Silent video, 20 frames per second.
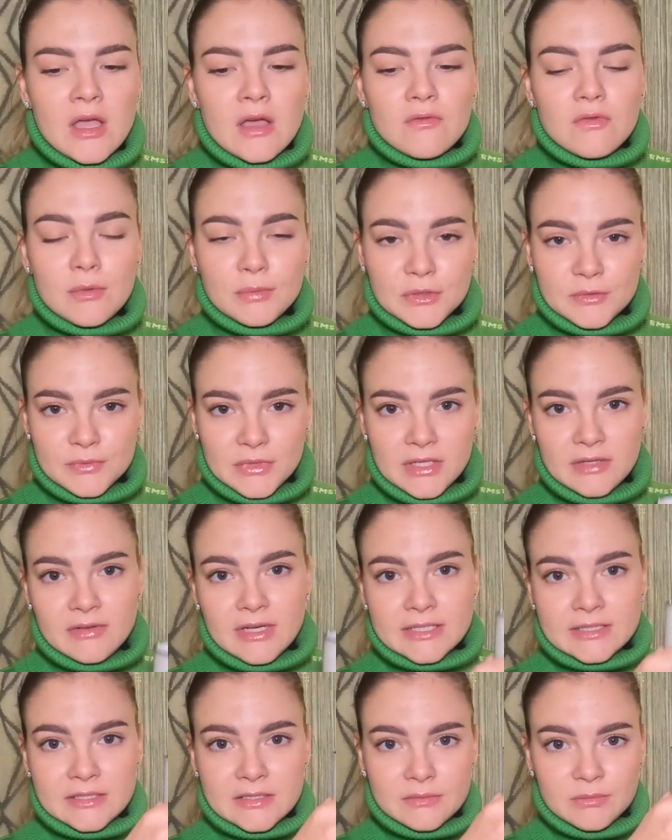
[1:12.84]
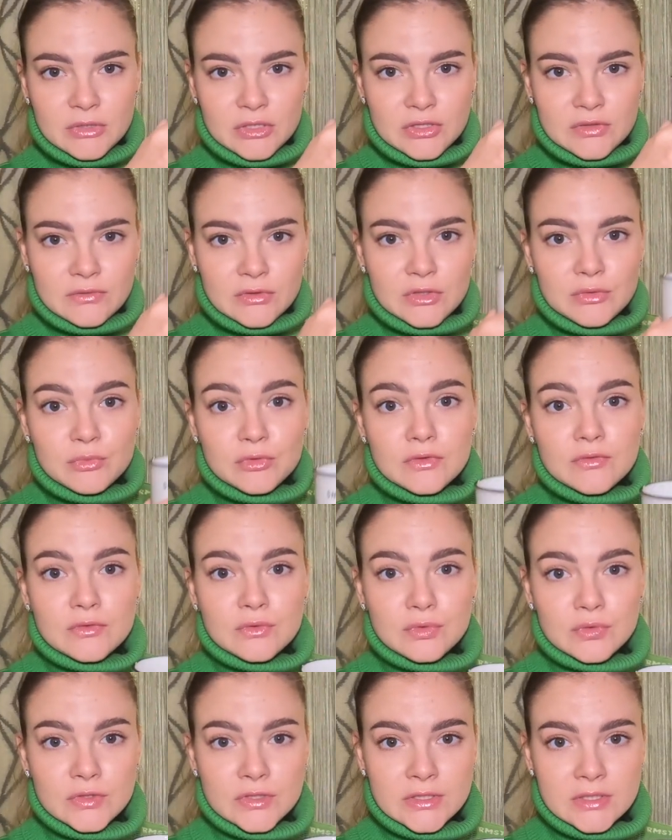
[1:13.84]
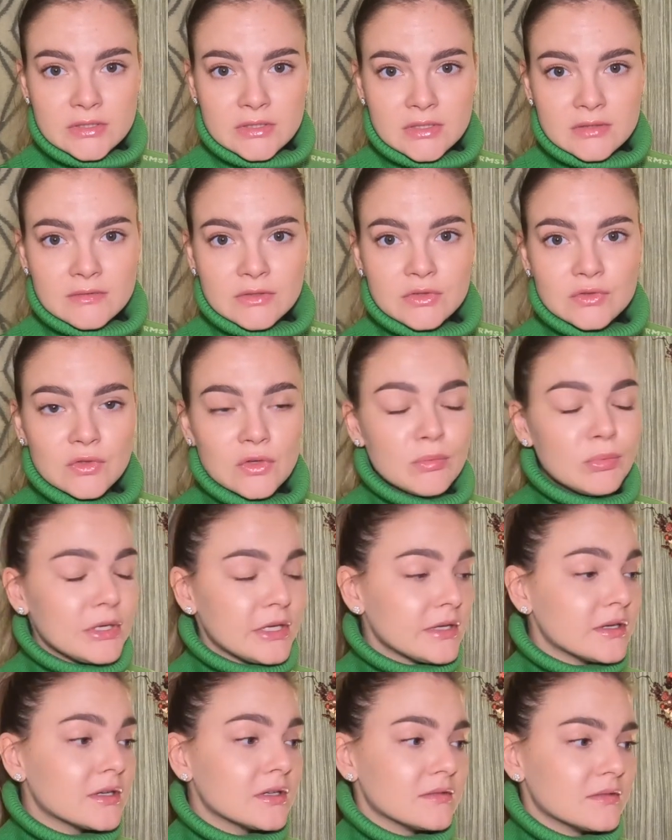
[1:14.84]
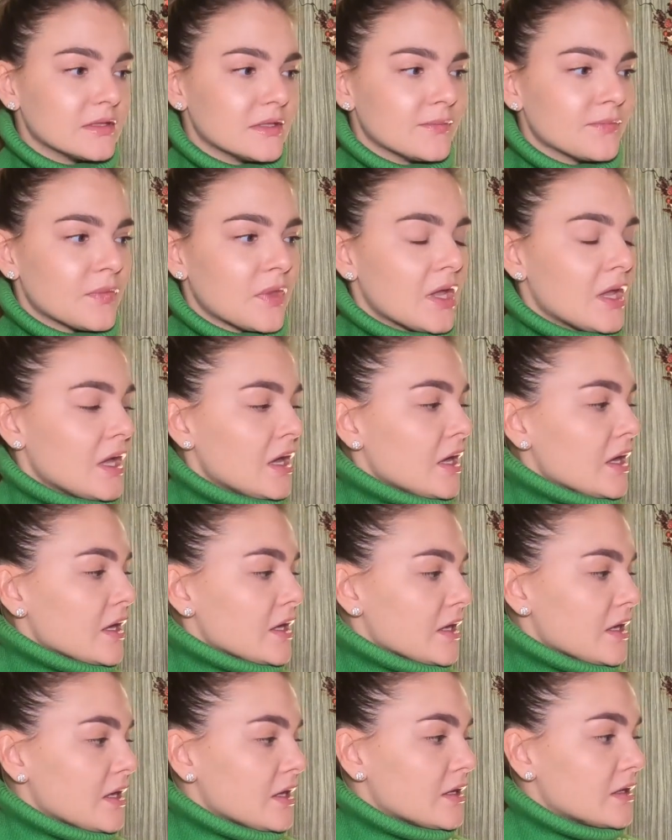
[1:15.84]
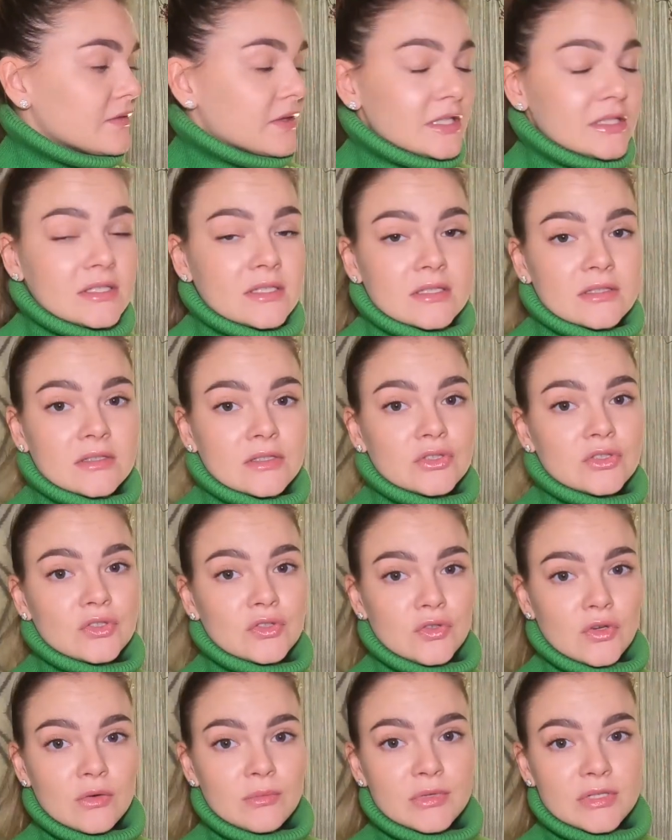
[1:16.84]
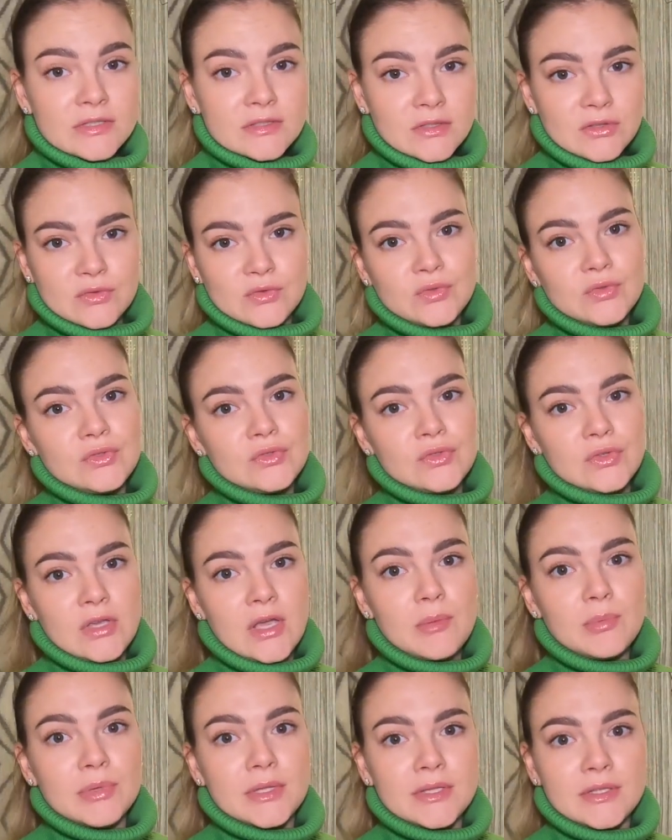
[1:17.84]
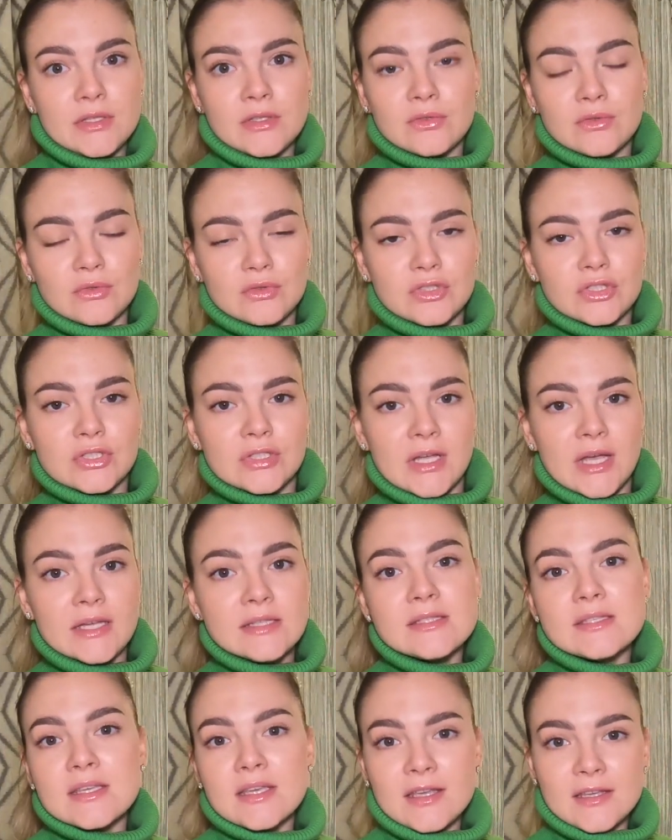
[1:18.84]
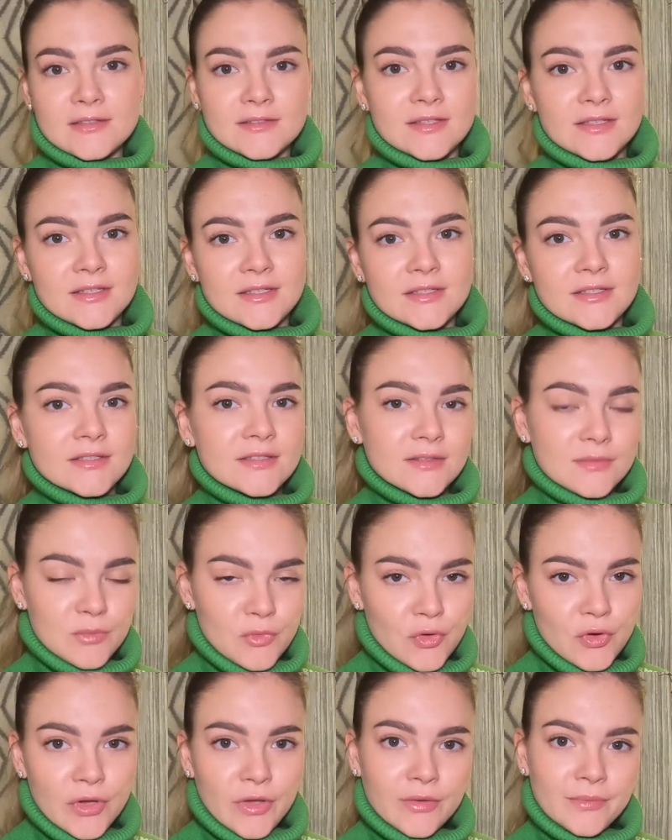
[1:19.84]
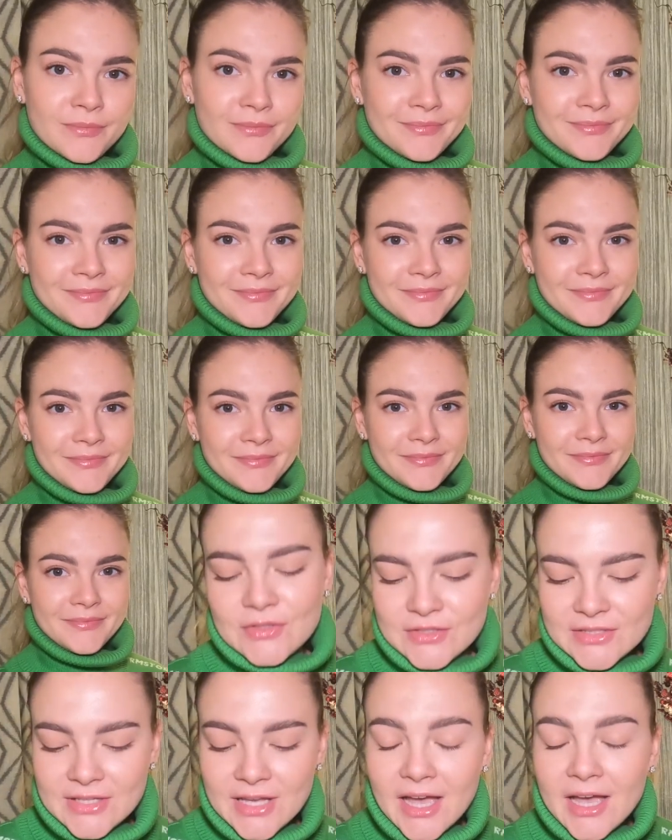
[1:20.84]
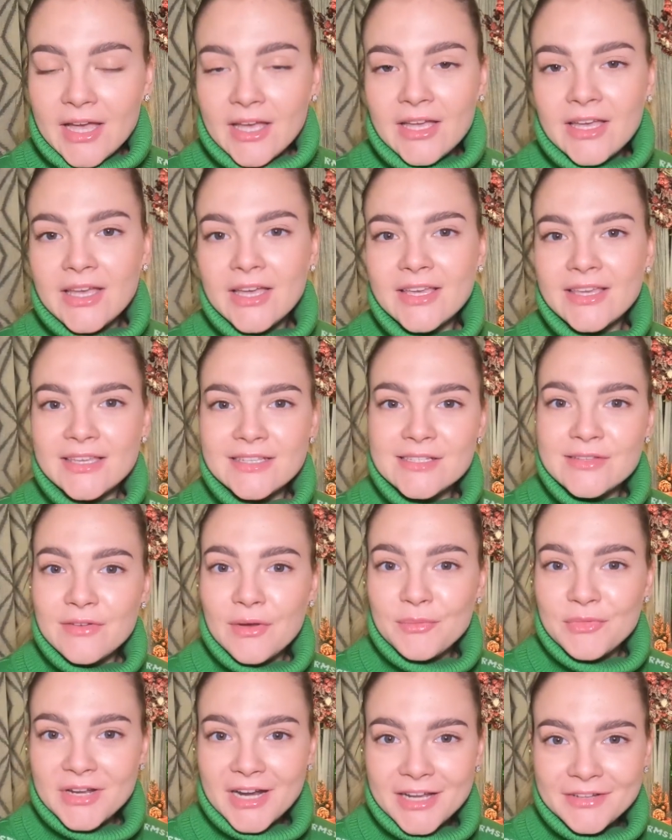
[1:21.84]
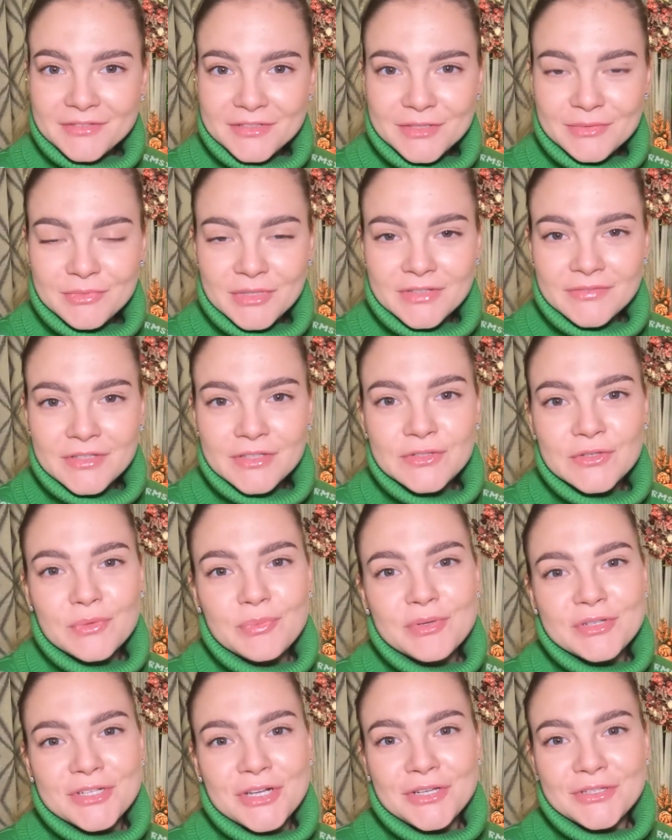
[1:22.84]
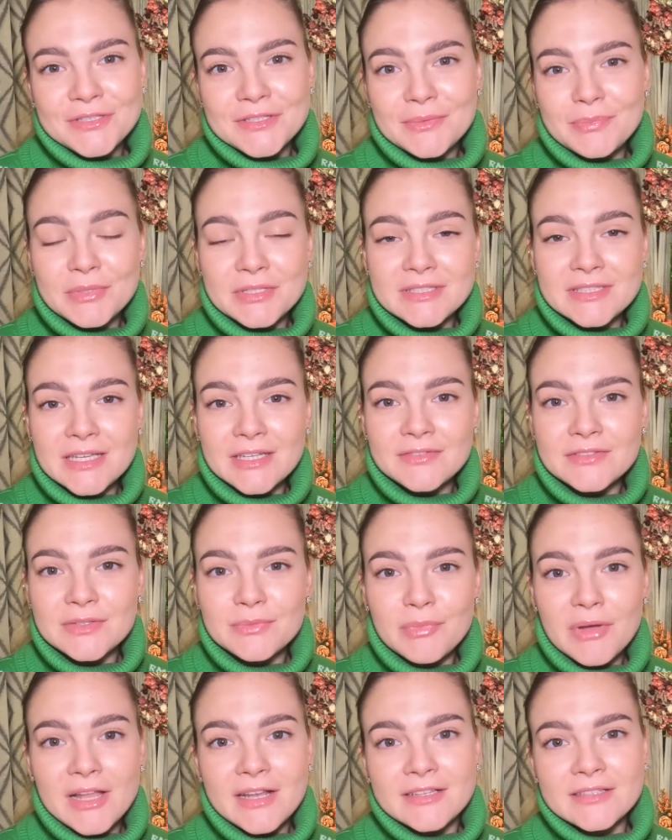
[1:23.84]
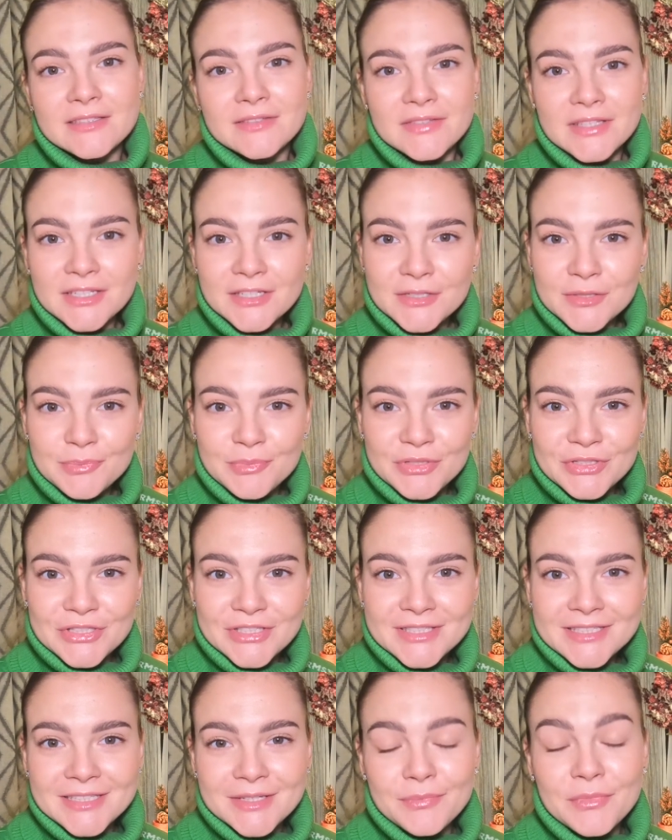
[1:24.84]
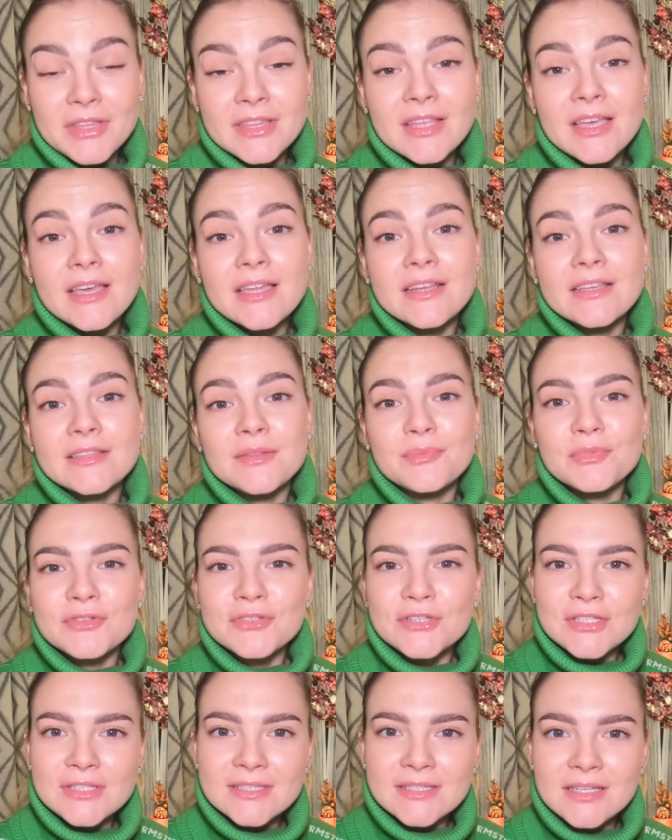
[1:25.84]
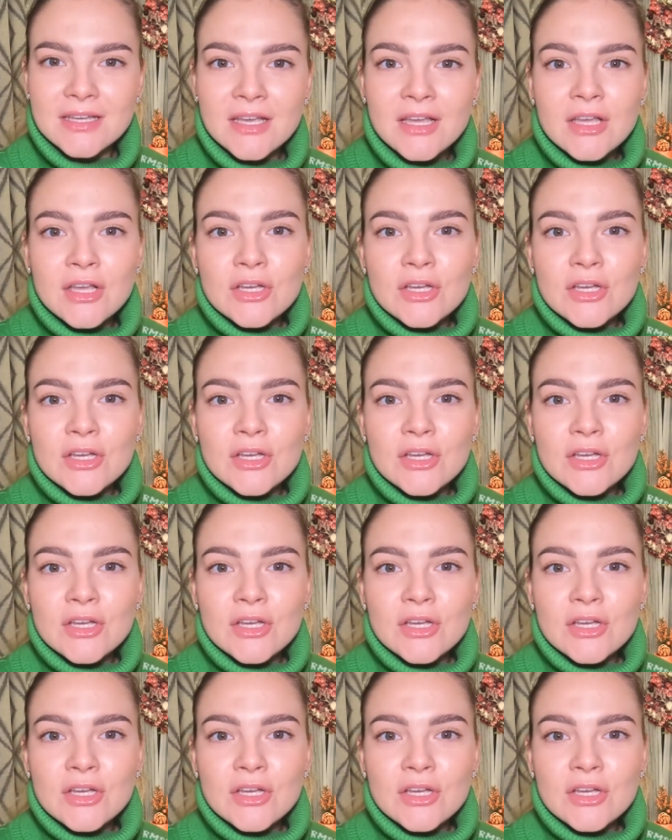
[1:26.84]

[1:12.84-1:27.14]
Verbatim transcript: В общем, наливайте себе чего-нибудь вкусненького, тепленького, и давайте начнем. Расскажу, что я планирую читать этой зимой. Друзья, если вам нравятся мои видео, пожалуйста, поставьте палец вверх, пишите комментарии, напишите